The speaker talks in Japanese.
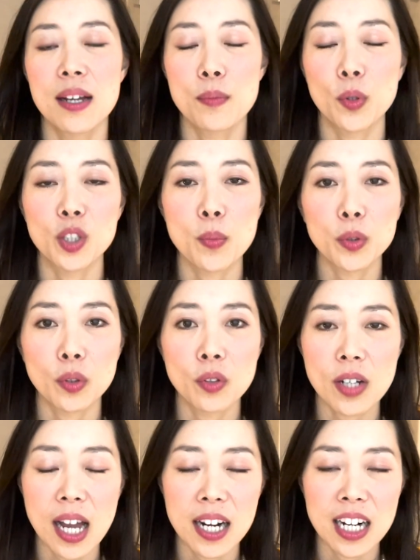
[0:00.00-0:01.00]
もともとの
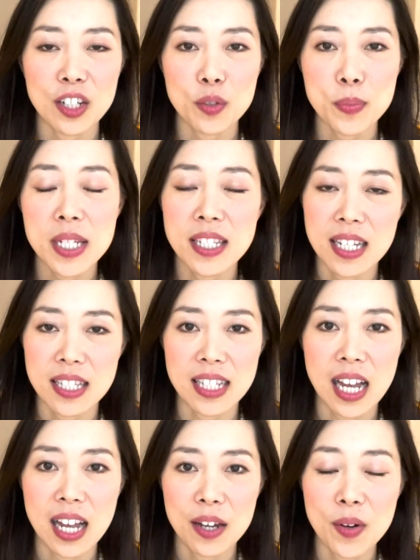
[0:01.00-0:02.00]
彼らのビジネス
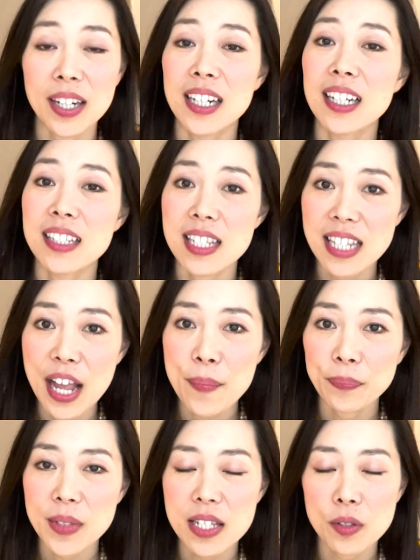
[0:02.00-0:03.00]
なわけなんです
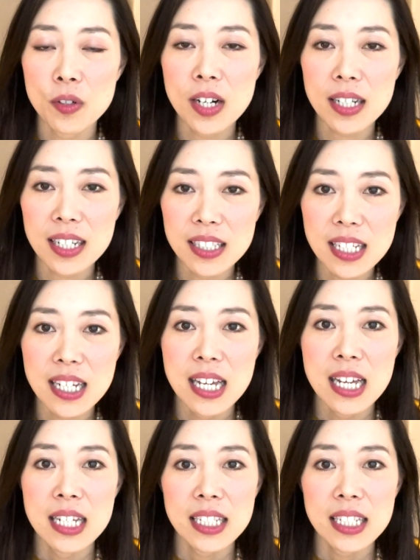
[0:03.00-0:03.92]
ねでその中に